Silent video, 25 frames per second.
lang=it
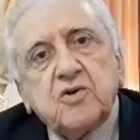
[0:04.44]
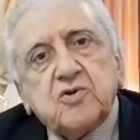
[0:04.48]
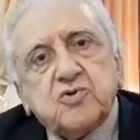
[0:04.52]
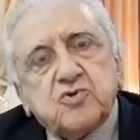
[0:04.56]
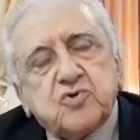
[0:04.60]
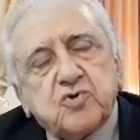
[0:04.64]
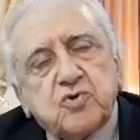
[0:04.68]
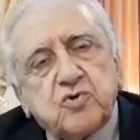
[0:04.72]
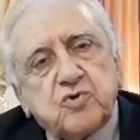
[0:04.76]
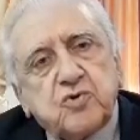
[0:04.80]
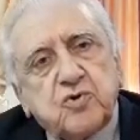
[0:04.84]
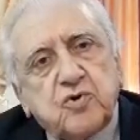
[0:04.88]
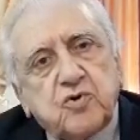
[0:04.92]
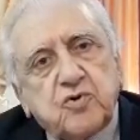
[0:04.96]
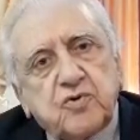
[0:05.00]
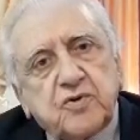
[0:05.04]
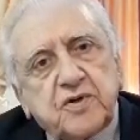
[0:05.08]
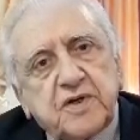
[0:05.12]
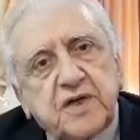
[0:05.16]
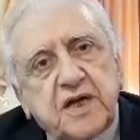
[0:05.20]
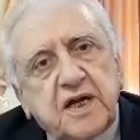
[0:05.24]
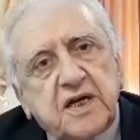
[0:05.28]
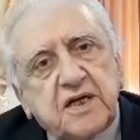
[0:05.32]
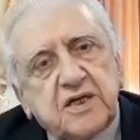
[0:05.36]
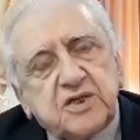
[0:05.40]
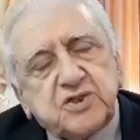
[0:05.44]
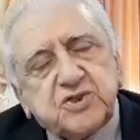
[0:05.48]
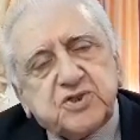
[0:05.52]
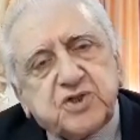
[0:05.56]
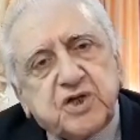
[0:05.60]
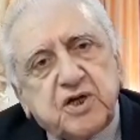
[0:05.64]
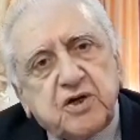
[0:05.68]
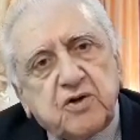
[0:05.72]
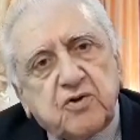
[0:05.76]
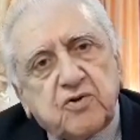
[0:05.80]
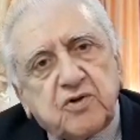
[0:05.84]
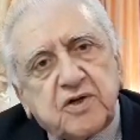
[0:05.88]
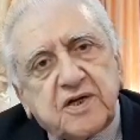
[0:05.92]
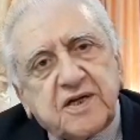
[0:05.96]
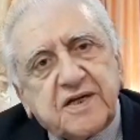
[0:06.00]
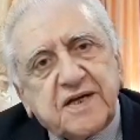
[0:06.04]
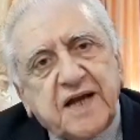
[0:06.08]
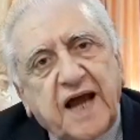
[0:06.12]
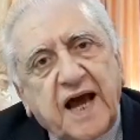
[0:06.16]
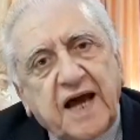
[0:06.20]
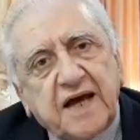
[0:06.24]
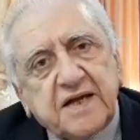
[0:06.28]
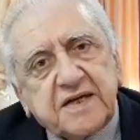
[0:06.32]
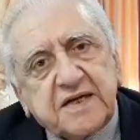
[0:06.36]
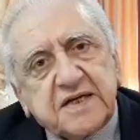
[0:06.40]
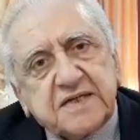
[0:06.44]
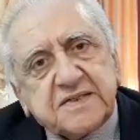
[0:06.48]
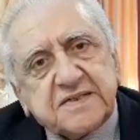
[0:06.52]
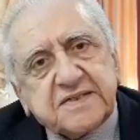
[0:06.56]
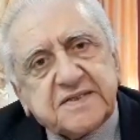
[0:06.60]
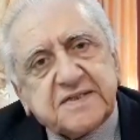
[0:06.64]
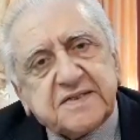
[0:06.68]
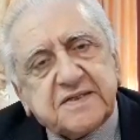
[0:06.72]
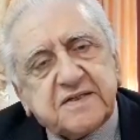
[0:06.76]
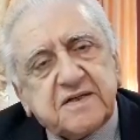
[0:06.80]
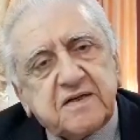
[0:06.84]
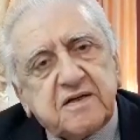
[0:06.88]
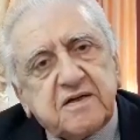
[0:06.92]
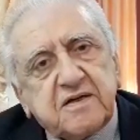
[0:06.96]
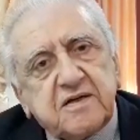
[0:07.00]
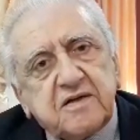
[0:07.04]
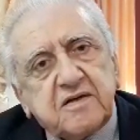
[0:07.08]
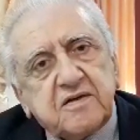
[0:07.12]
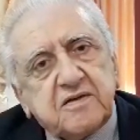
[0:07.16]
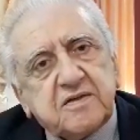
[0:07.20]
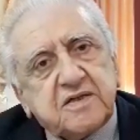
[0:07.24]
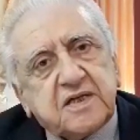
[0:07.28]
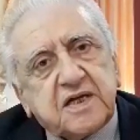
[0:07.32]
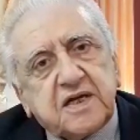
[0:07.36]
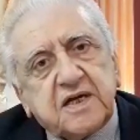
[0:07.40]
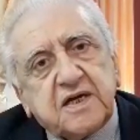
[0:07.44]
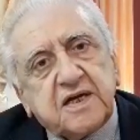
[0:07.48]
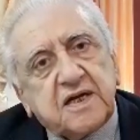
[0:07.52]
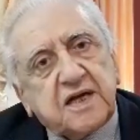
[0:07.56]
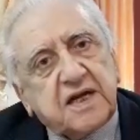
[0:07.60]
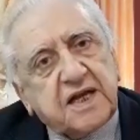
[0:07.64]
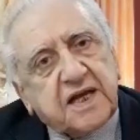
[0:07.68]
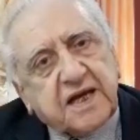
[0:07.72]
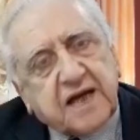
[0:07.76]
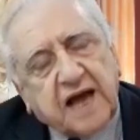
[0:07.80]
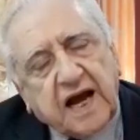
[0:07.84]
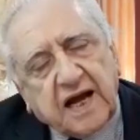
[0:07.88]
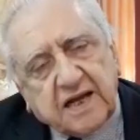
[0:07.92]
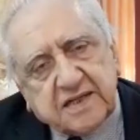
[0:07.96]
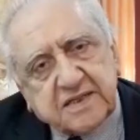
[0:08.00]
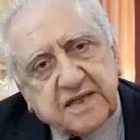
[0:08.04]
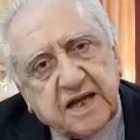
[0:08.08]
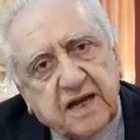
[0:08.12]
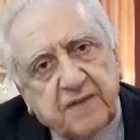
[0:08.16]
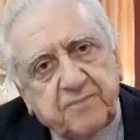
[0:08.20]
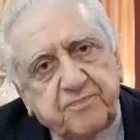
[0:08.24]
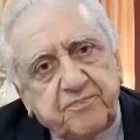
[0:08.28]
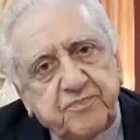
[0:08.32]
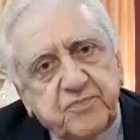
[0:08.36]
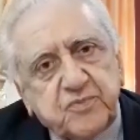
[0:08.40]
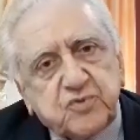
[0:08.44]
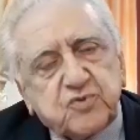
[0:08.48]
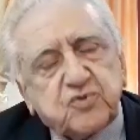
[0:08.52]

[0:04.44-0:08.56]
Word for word: Sono nel liceo Linares eh, di Licata,